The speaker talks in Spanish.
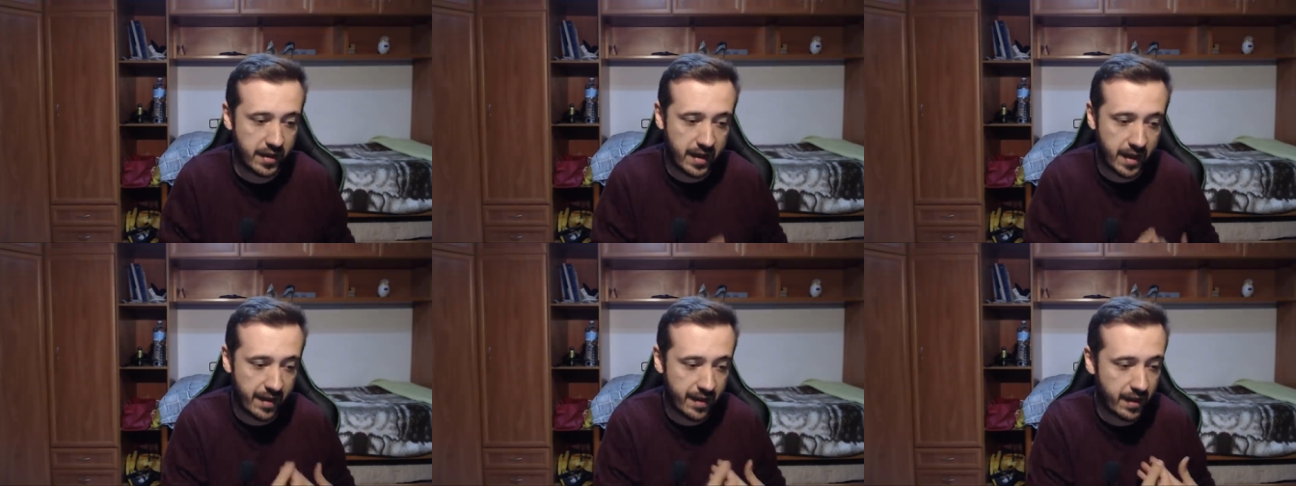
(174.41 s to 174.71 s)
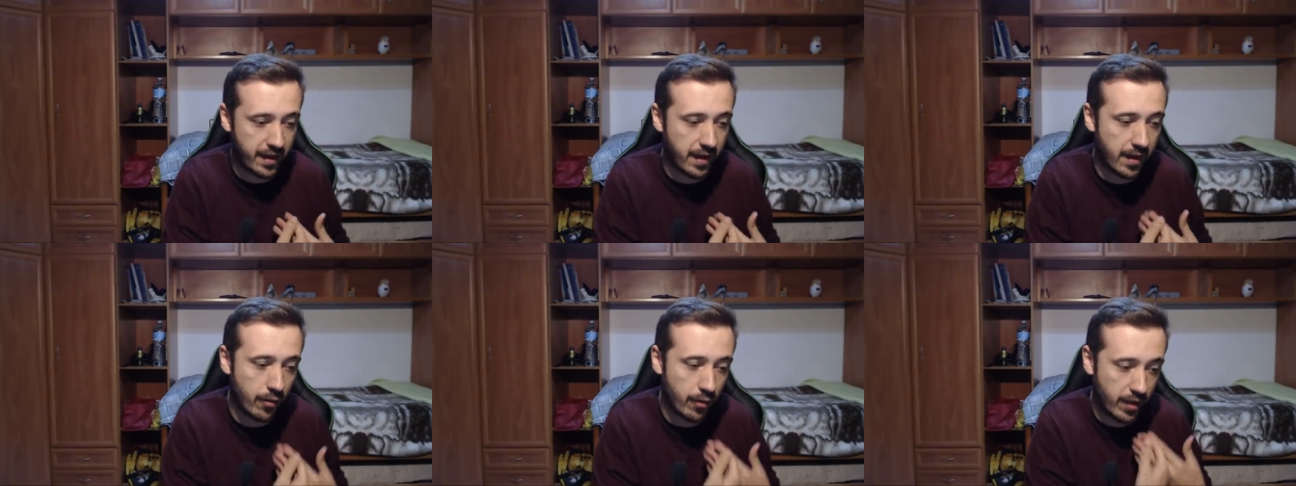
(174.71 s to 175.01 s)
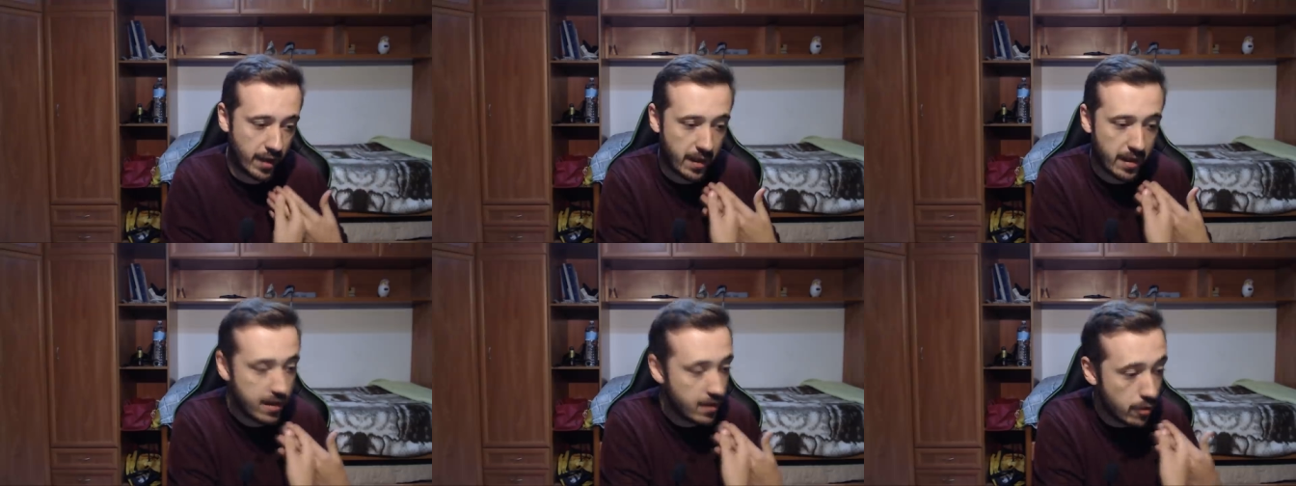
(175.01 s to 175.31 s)
le ha dejado
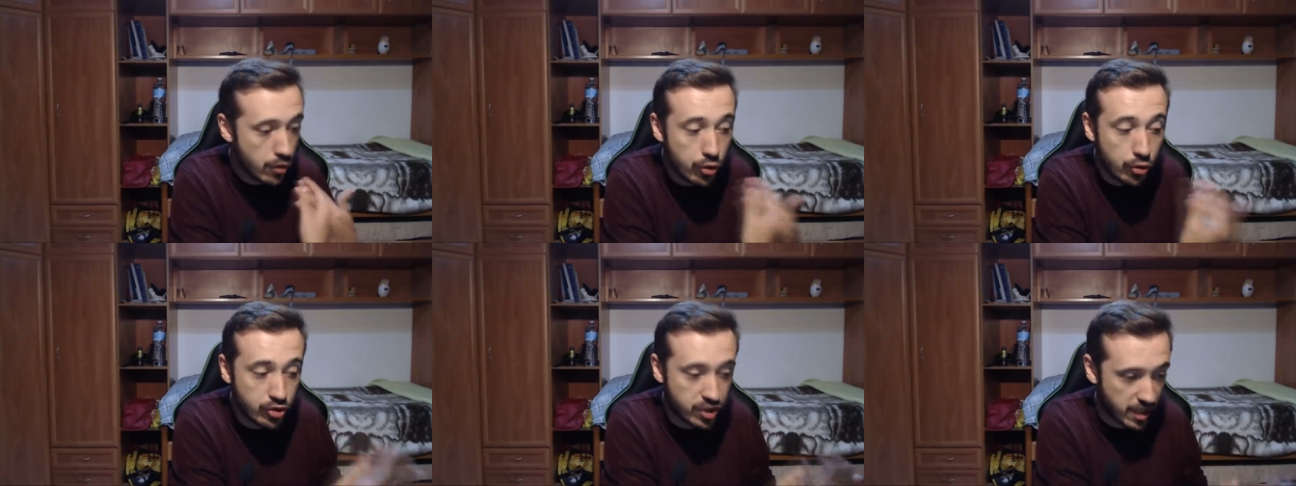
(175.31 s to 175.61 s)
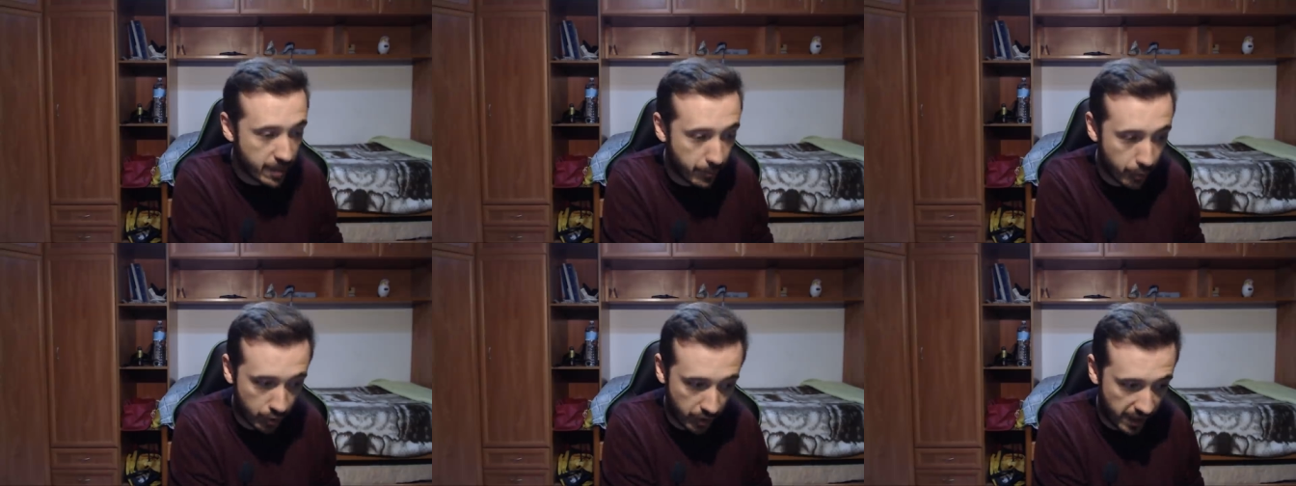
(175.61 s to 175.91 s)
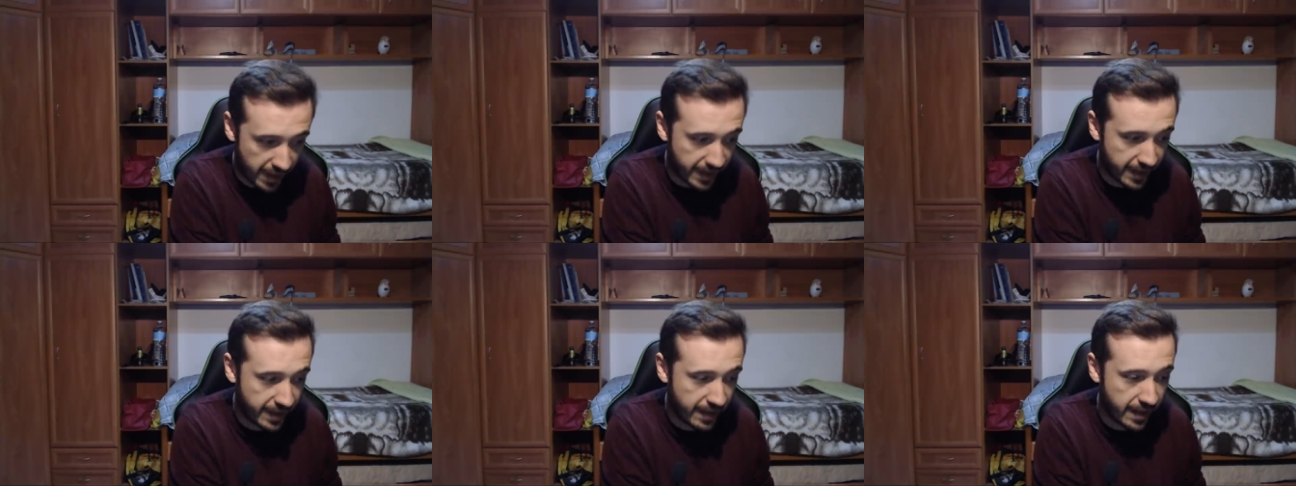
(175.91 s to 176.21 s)
que luche por
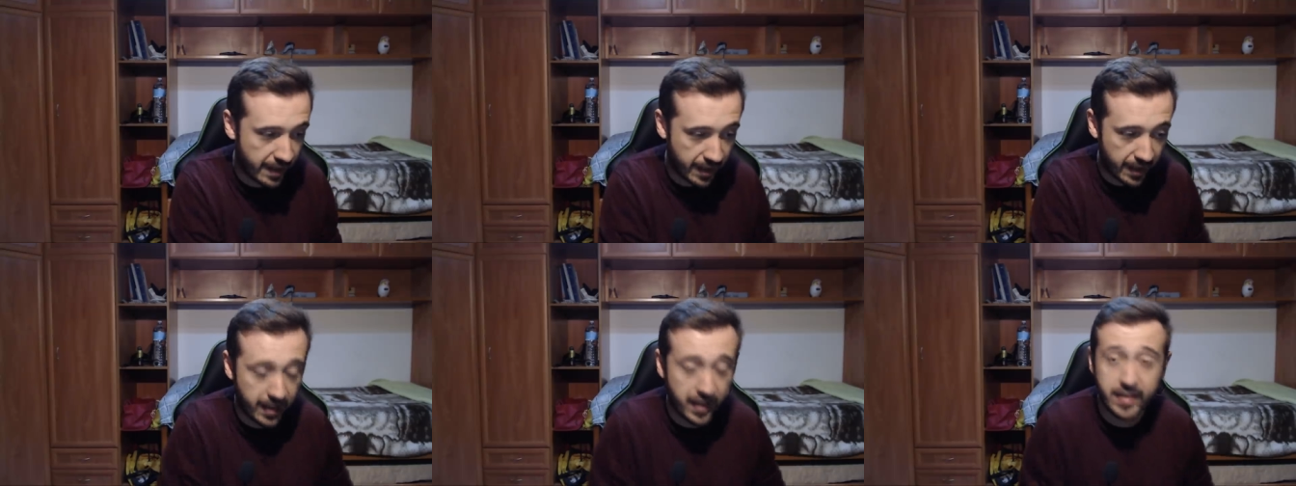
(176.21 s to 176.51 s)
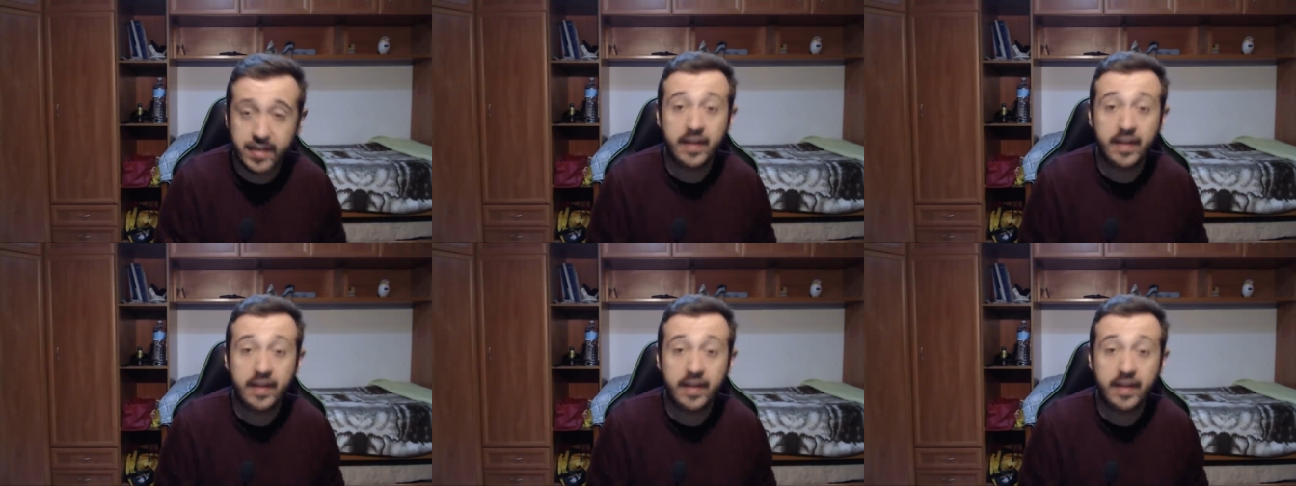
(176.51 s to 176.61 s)
ganar carreras,